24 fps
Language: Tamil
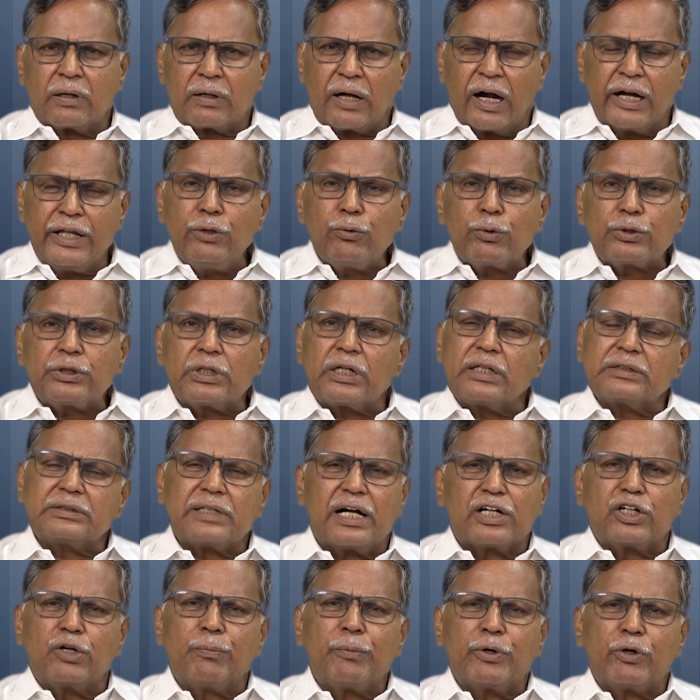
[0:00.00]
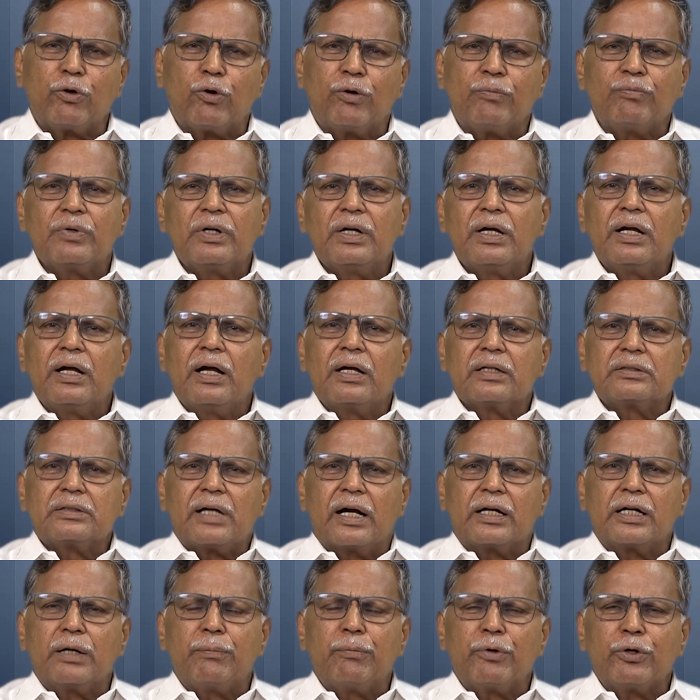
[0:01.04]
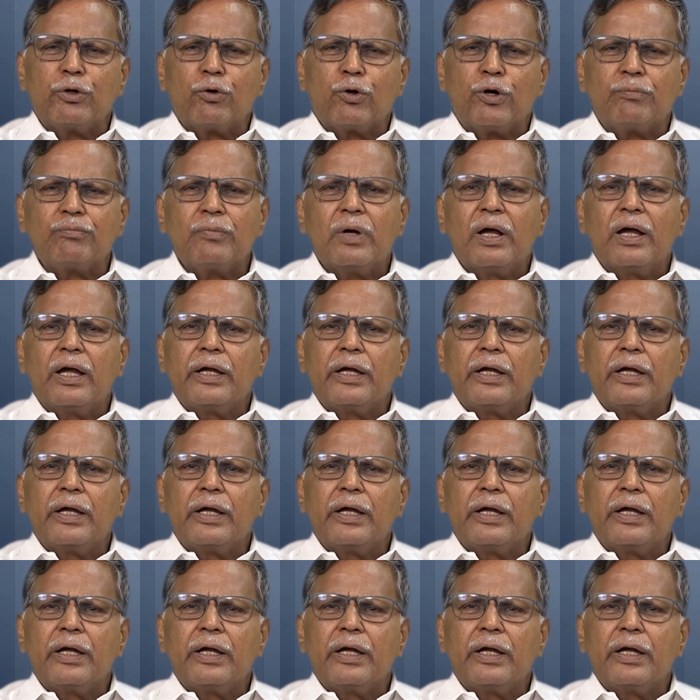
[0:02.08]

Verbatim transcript: கலியுகத்தில் சங்கம யுகம் சங்கம யுகம்